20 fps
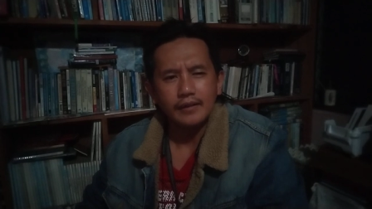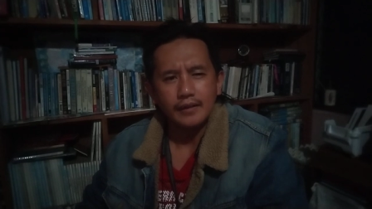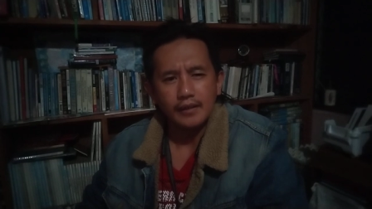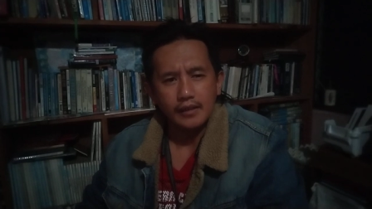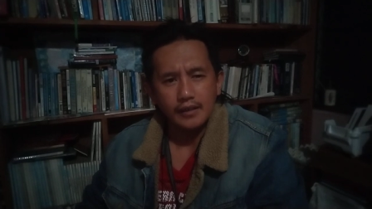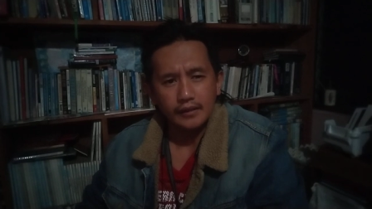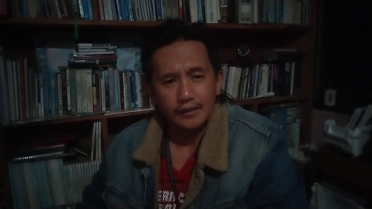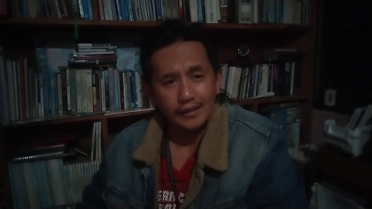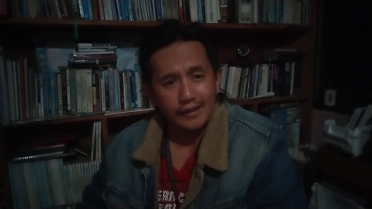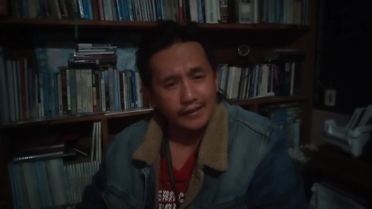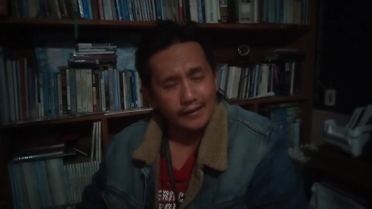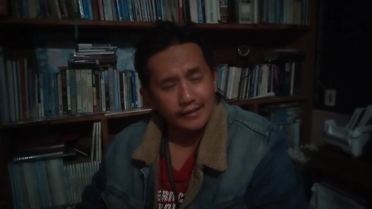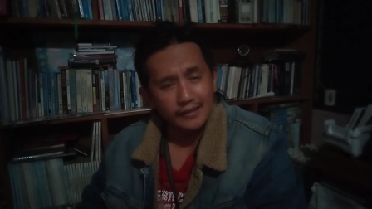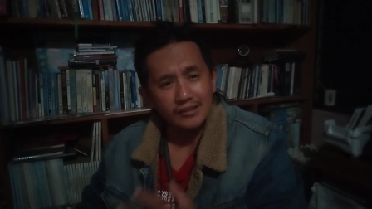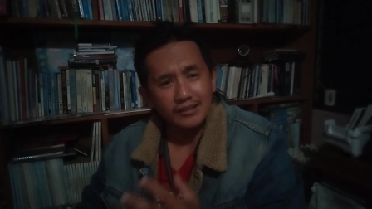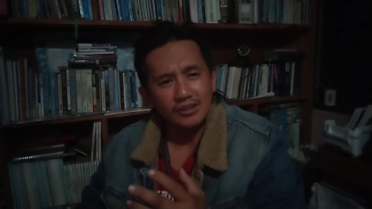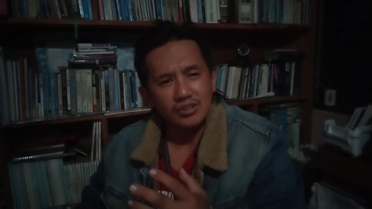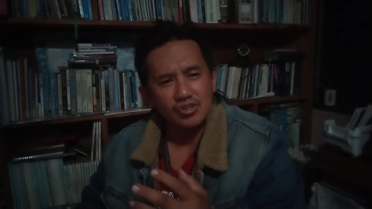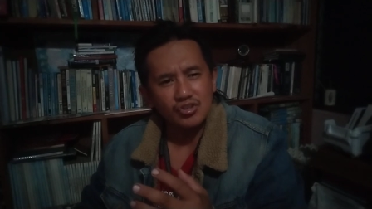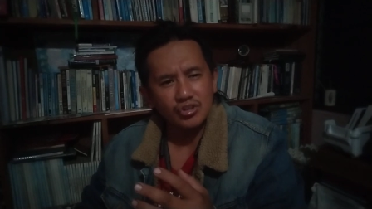ket ada
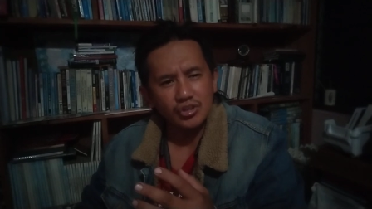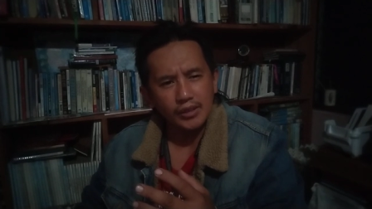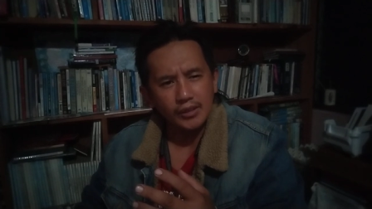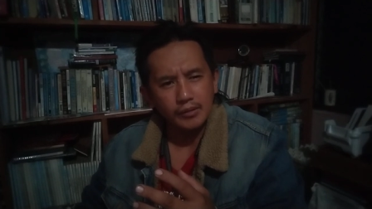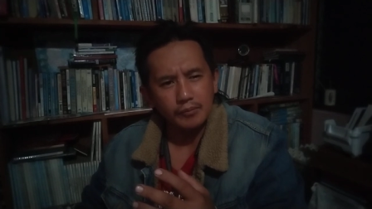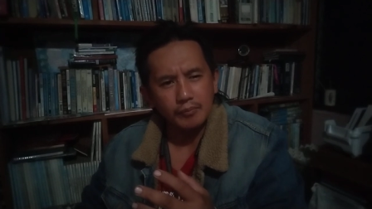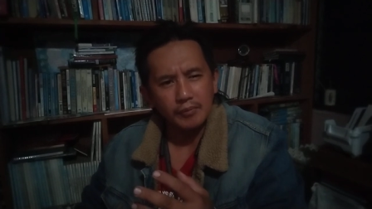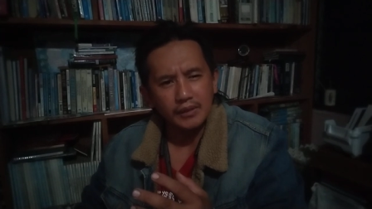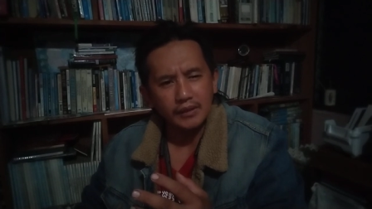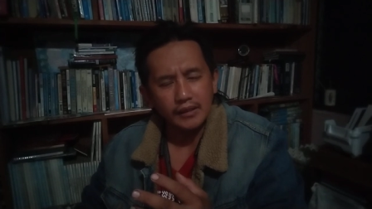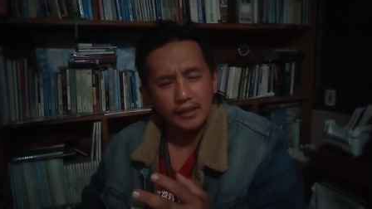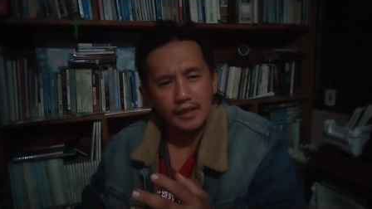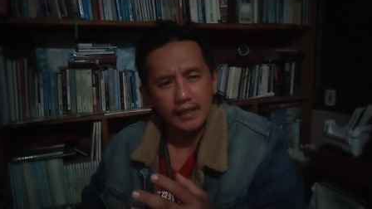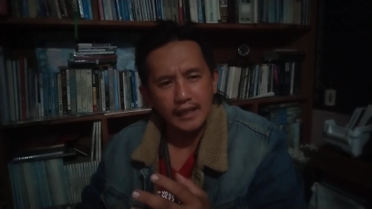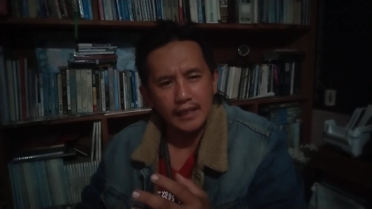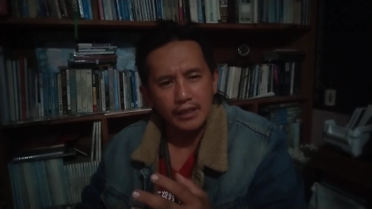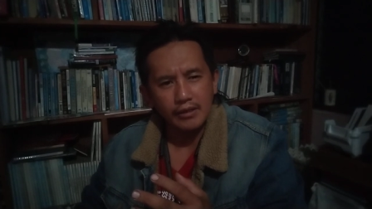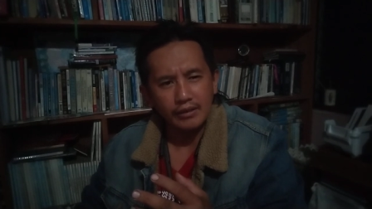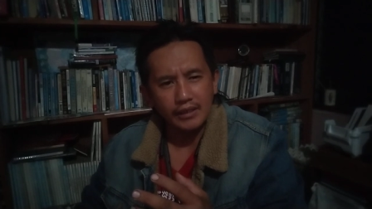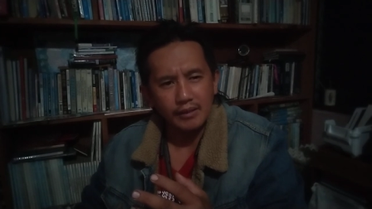ti statement ka
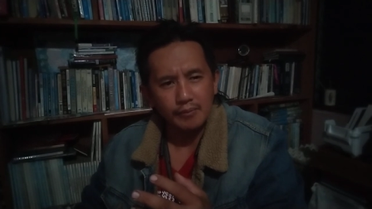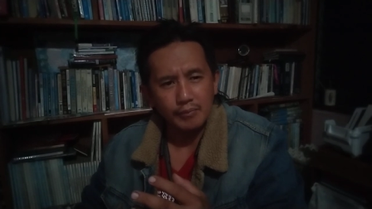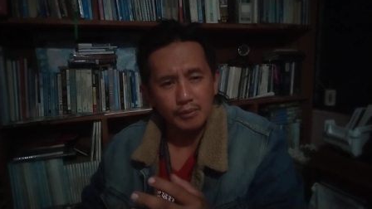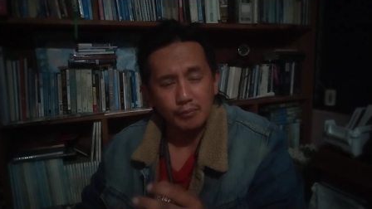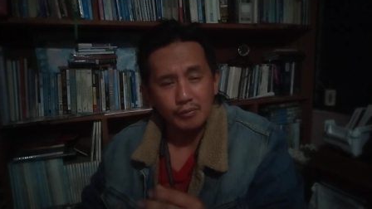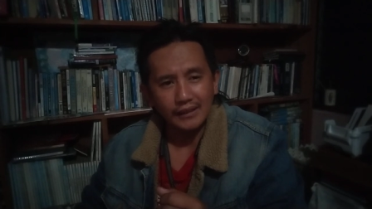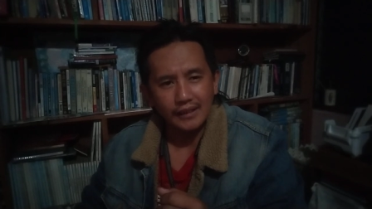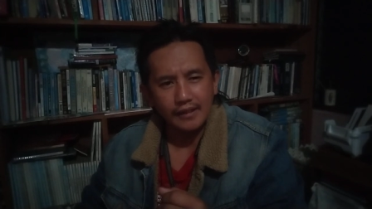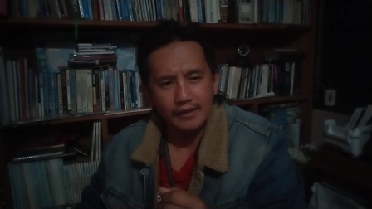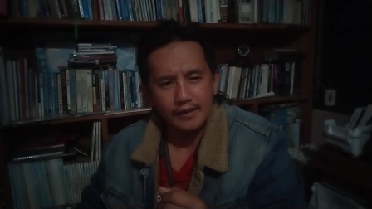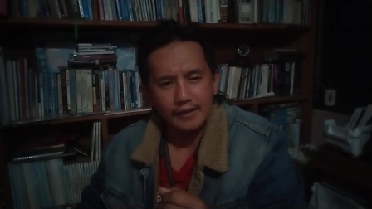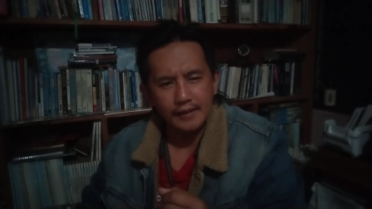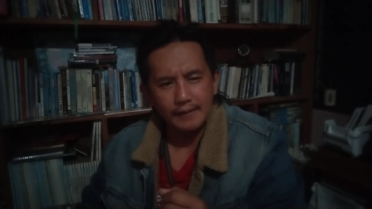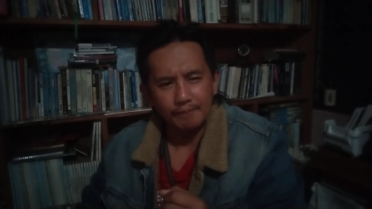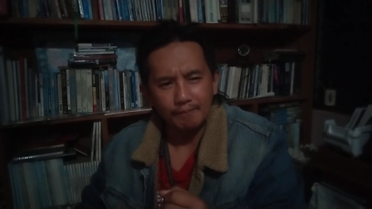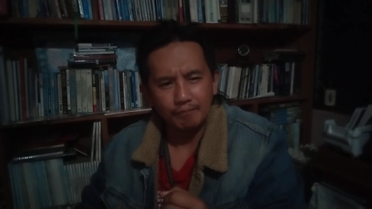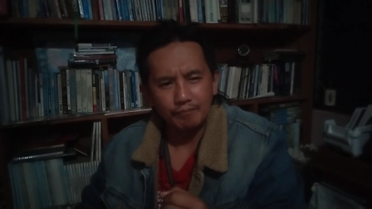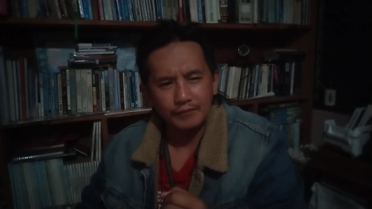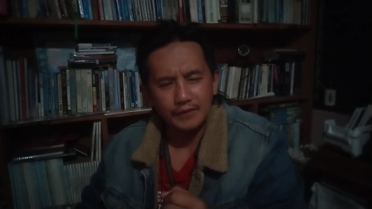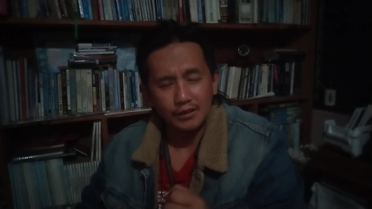kanang
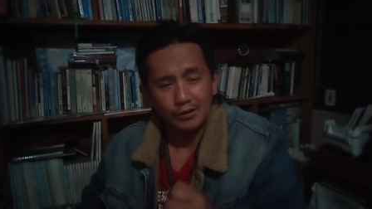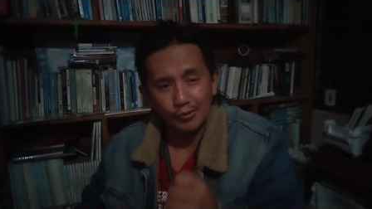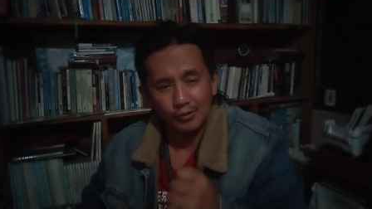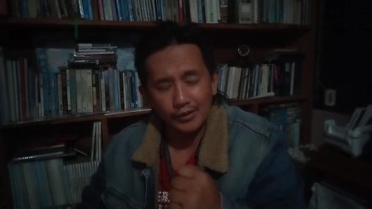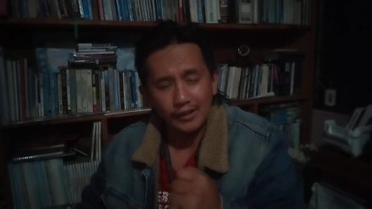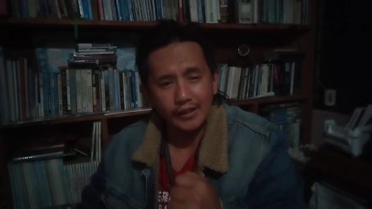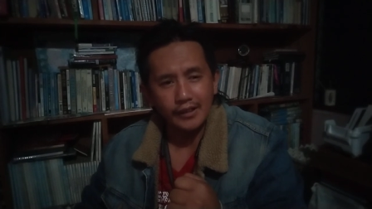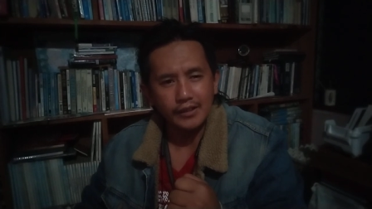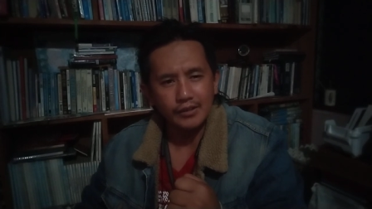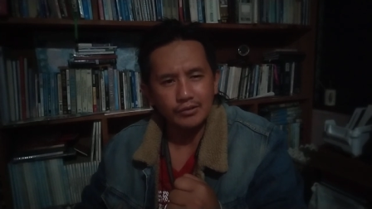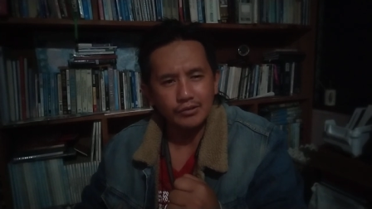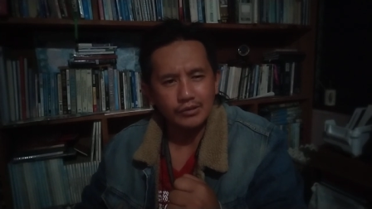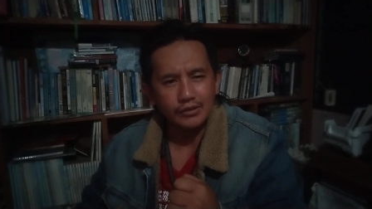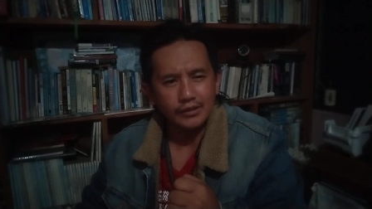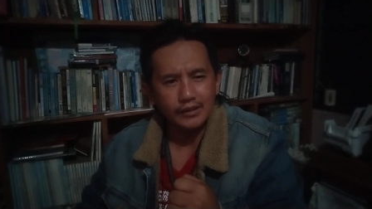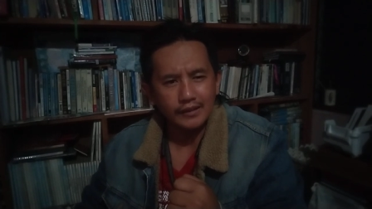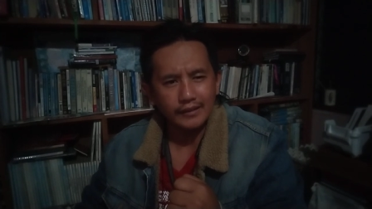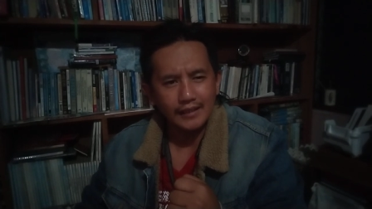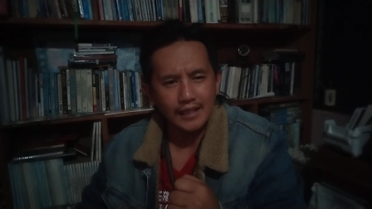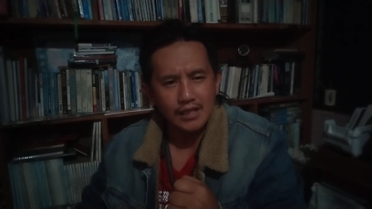ibipatanda kuna
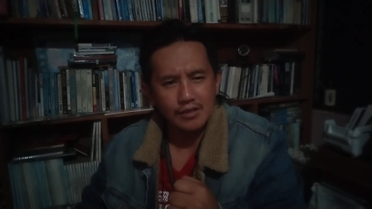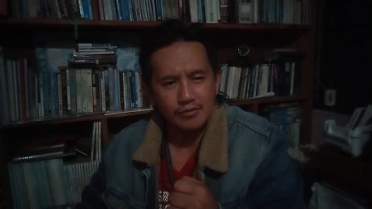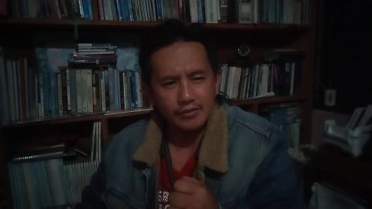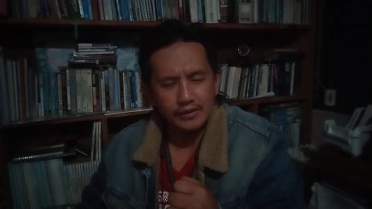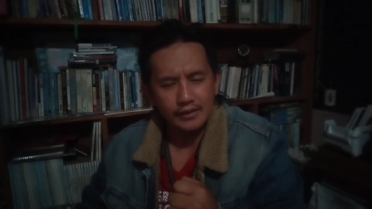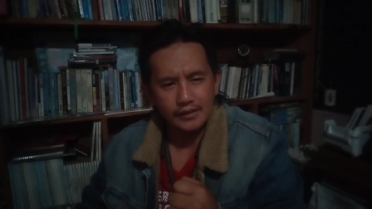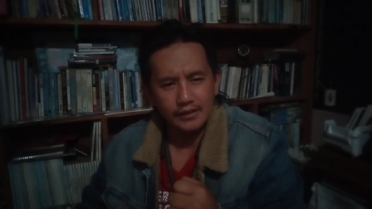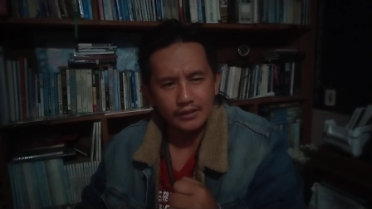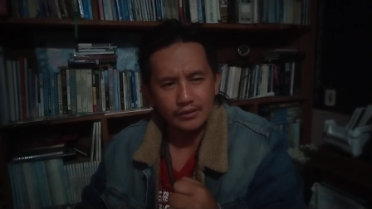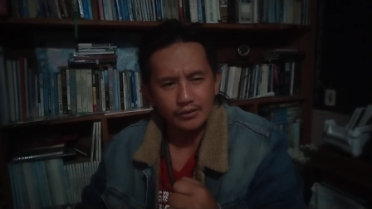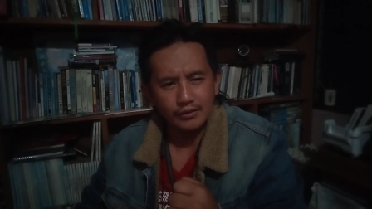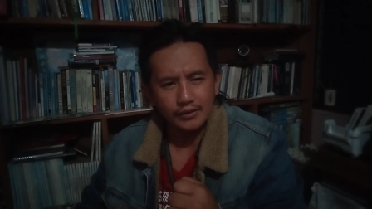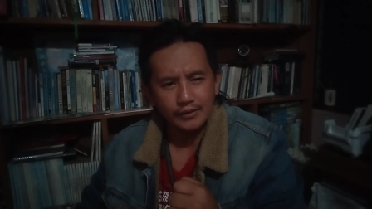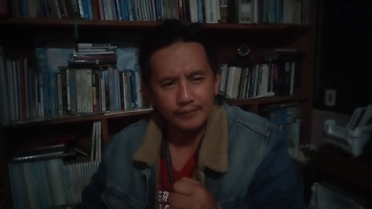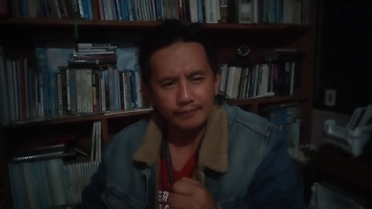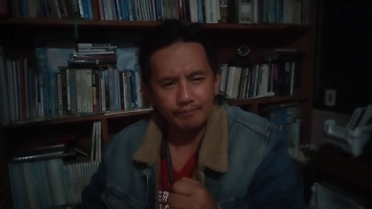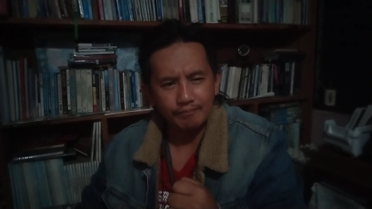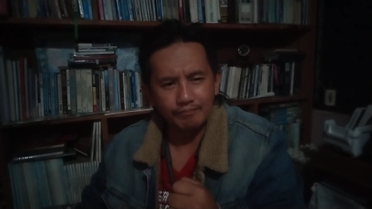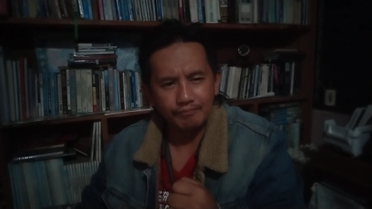dagiti tao nga dagiti